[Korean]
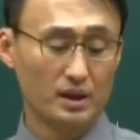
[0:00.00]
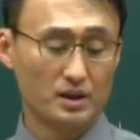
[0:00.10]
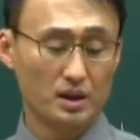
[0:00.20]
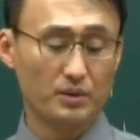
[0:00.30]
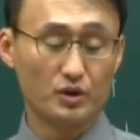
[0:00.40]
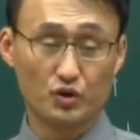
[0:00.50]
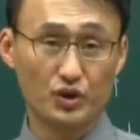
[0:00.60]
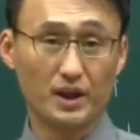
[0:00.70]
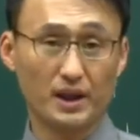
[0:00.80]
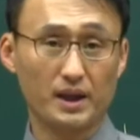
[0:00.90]
7번
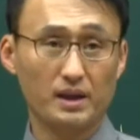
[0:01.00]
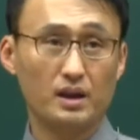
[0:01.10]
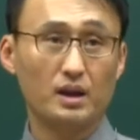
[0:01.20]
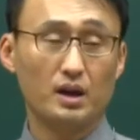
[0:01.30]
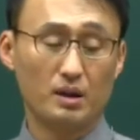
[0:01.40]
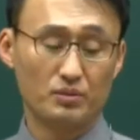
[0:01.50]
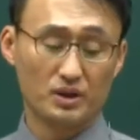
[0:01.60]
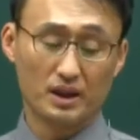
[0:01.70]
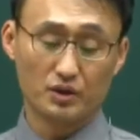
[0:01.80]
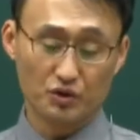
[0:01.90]
G,
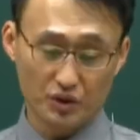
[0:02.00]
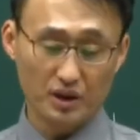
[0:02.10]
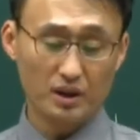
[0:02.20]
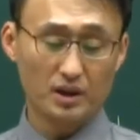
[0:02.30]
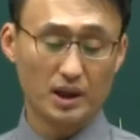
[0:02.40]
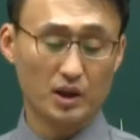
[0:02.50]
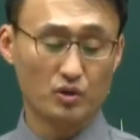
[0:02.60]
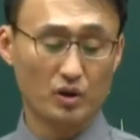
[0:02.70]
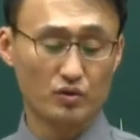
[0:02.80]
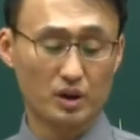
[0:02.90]
업무장 G 기간
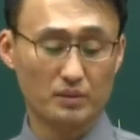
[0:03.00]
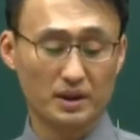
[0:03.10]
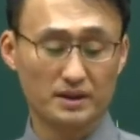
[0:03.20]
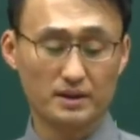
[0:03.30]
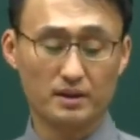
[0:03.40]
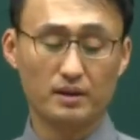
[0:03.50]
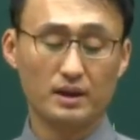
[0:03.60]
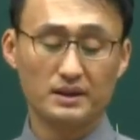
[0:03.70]
중에 중개업을 했어.